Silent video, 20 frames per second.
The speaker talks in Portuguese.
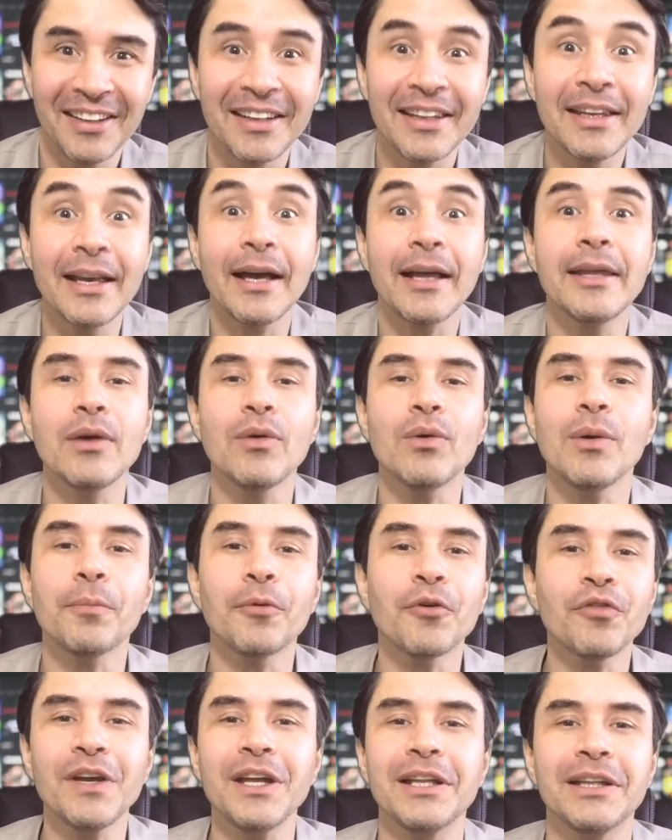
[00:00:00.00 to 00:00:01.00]
E aí eu
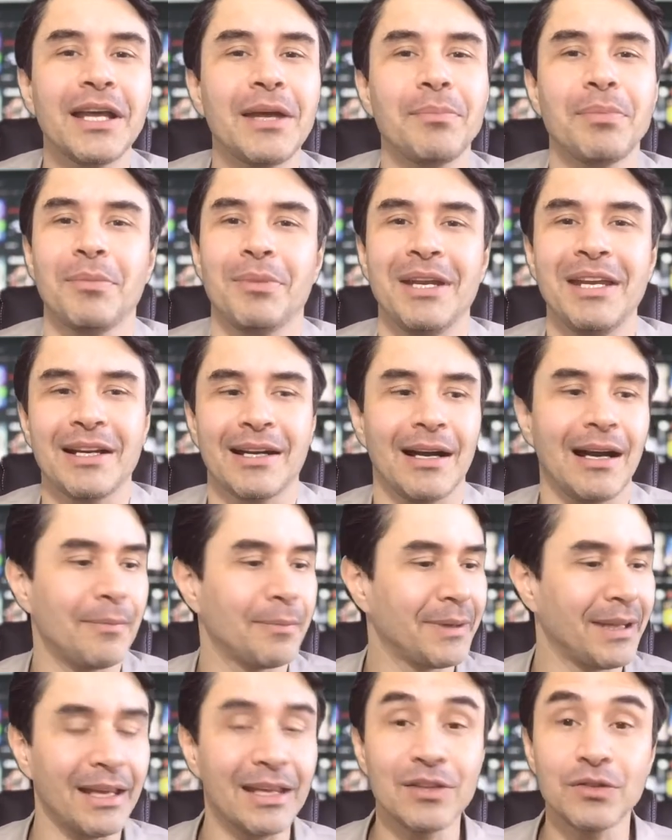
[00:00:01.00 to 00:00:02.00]
aproveitei para brincar,
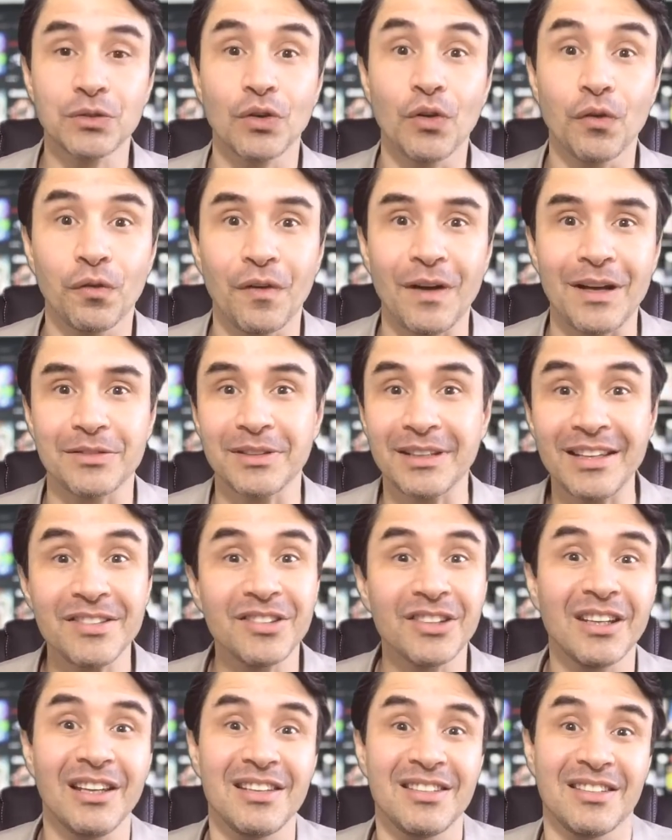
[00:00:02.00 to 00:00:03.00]
porque é isso que eu faço
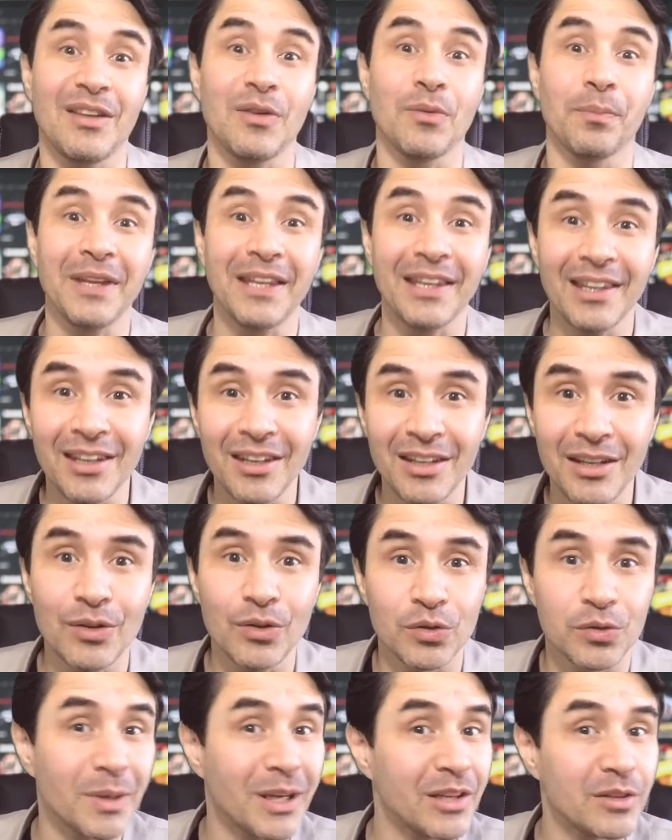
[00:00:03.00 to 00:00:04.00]
desde que eles eram
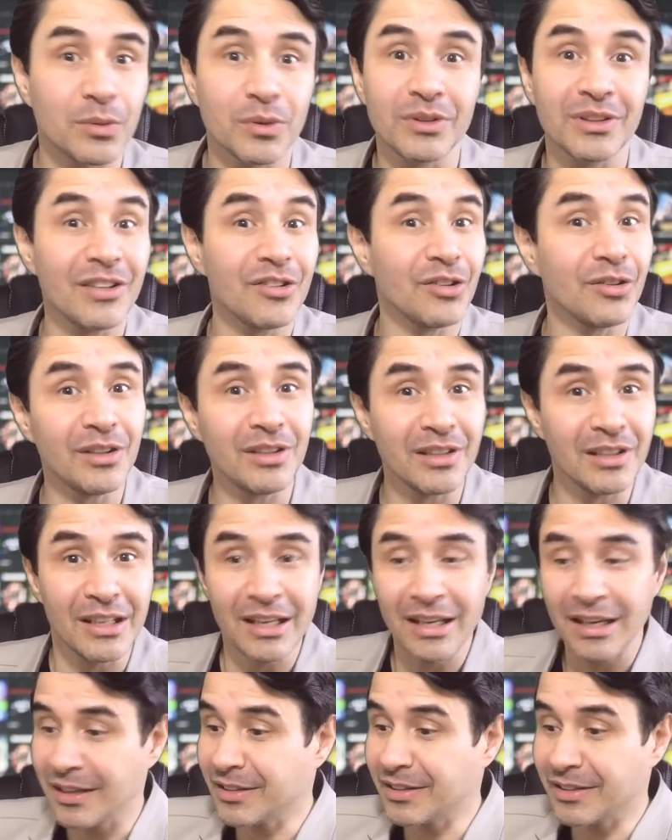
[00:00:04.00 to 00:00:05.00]
pequenininhos mesmo, desde que
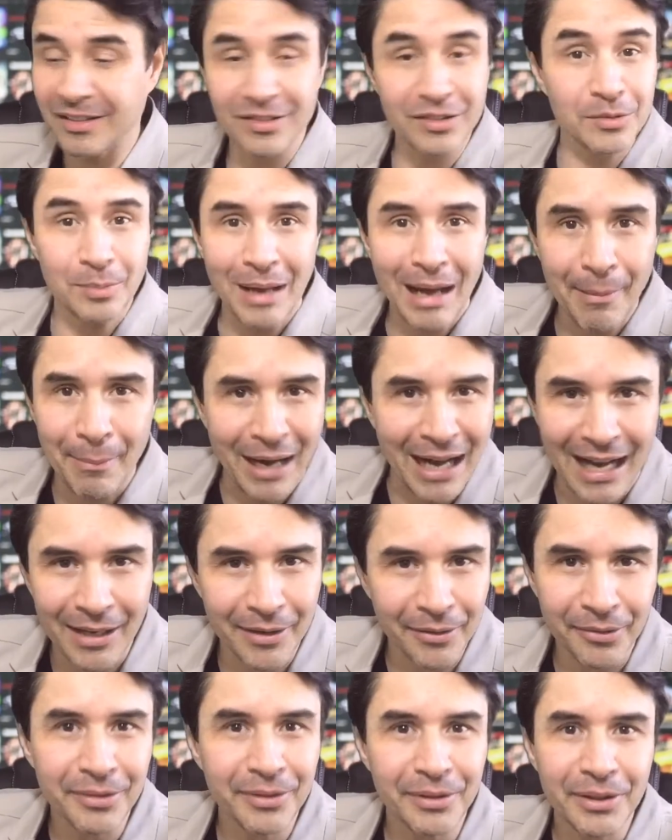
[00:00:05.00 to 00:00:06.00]

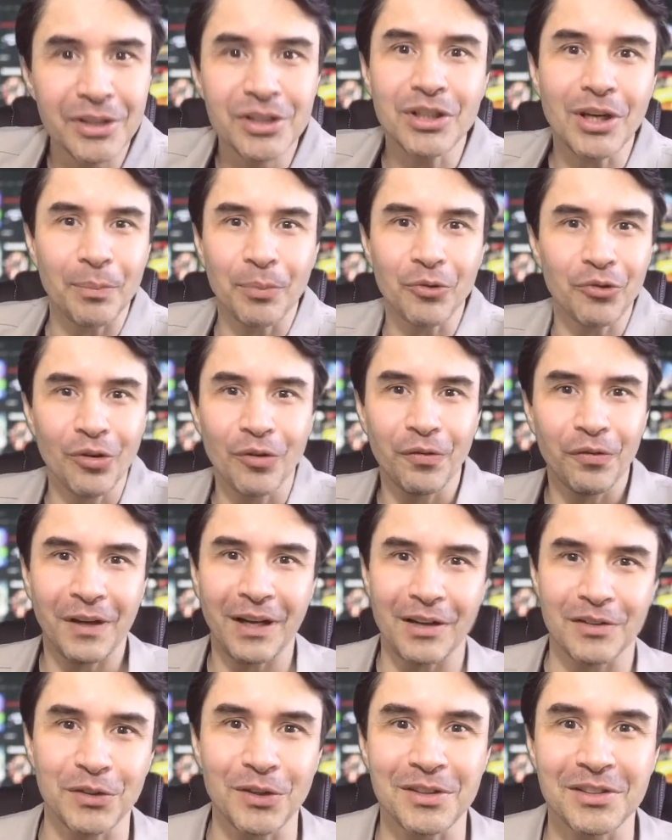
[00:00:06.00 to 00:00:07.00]
desmamaram e já podiam
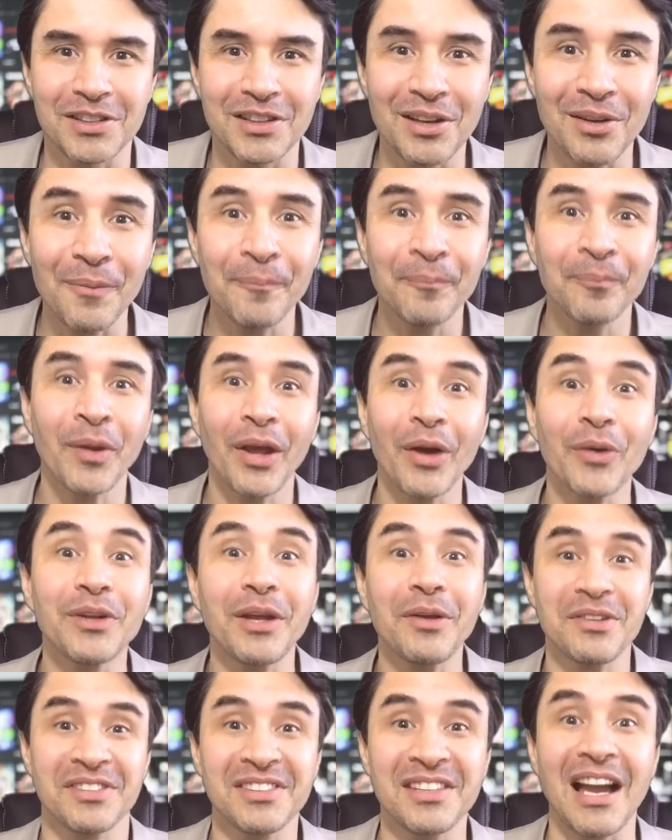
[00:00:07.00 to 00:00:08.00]
ficar sozinhos, eu
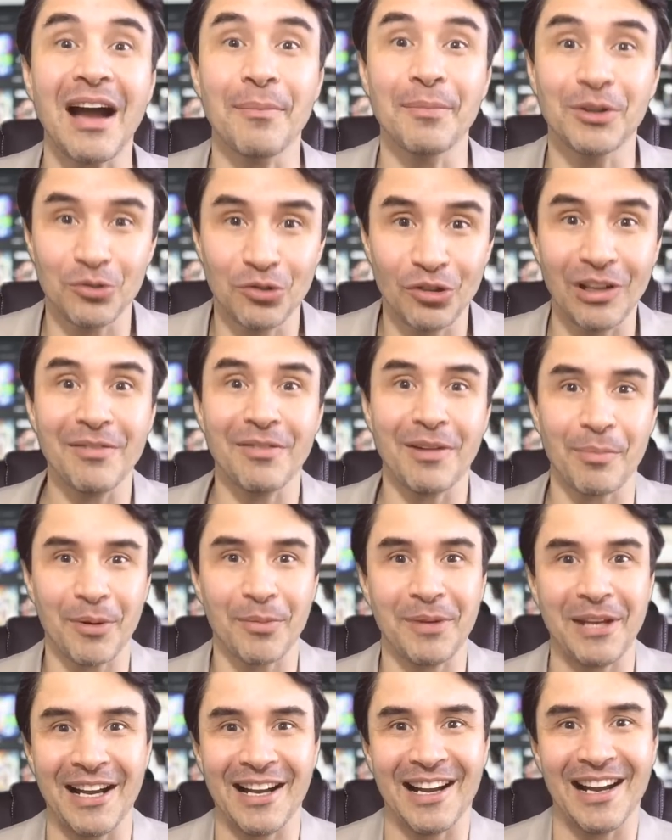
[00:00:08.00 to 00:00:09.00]
tenho esse hábito de levar para
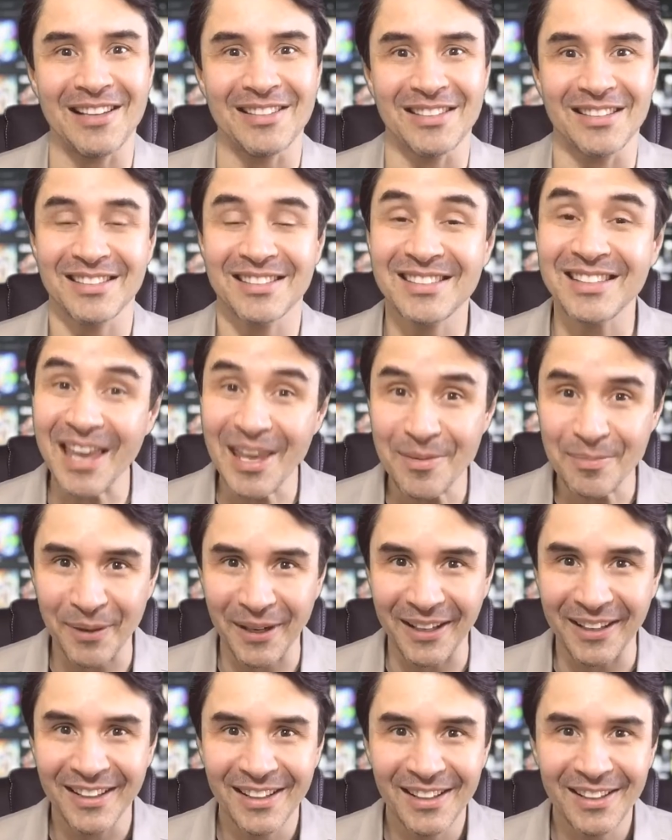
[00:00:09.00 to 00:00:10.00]
minha casa,
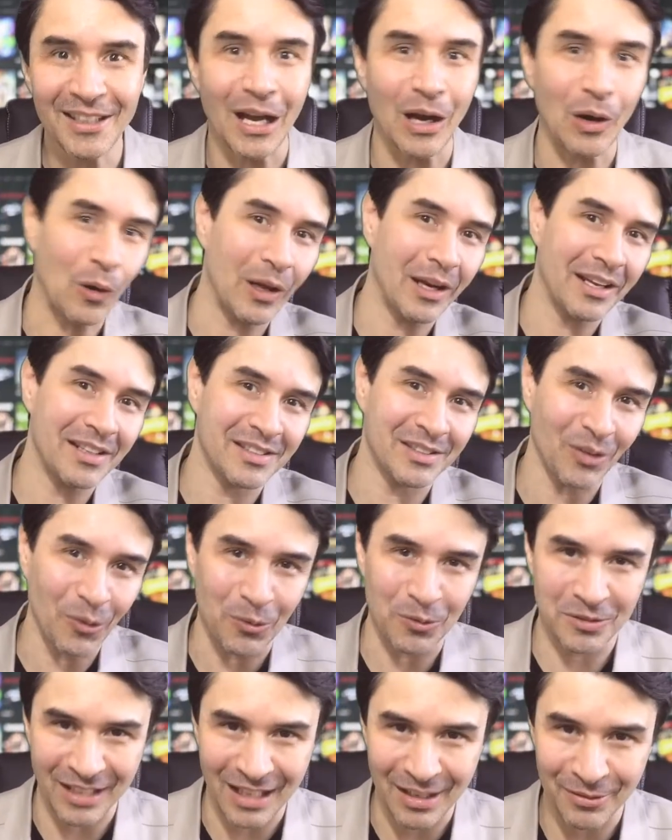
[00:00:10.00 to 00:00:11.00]
sempre. E agora esse é o
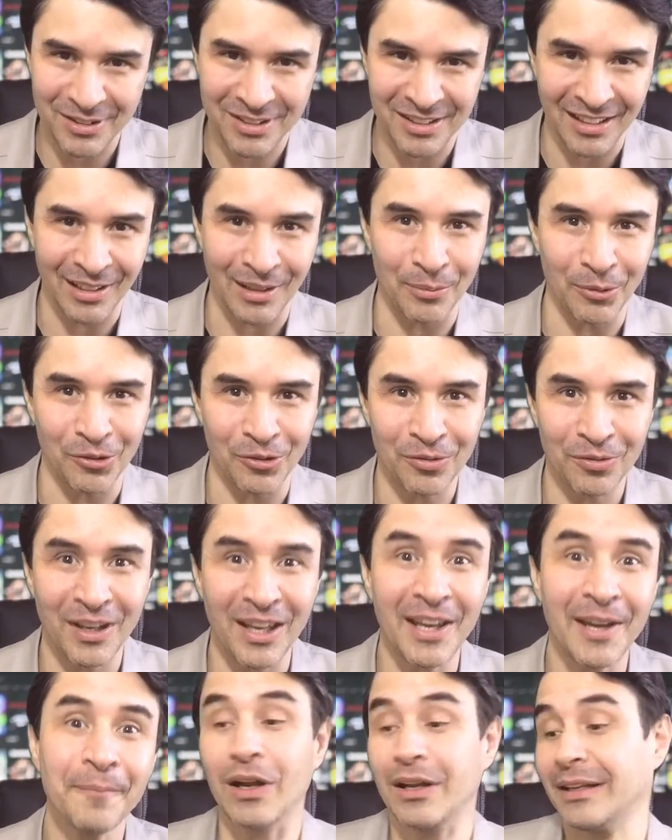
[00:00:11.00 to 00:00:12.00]
Gustavo que você acabou de
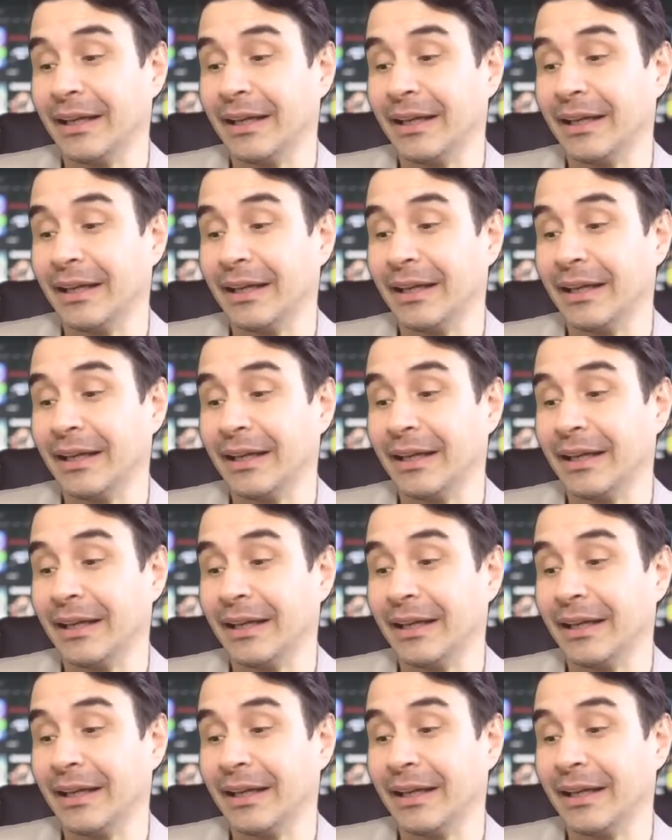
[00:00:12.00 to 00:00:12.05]
ver.